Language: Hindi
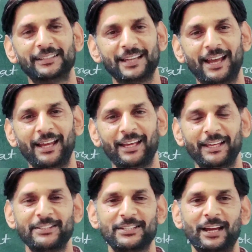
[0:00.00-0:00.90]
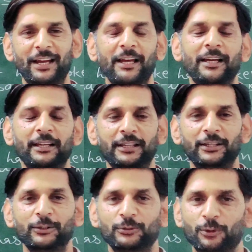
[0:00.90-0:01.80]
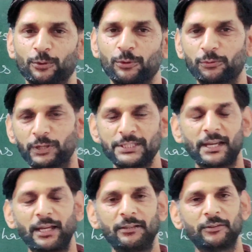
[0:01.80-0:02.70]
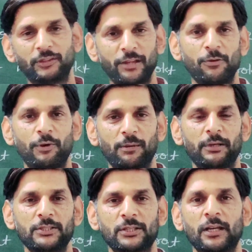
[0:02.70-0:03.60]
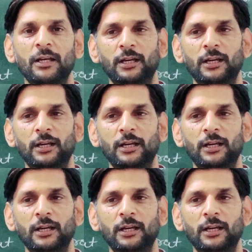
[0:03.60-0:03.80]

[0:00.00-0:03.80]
डिजायर है इच्छा है सो वंस अगेन थैंक यू वेरी मच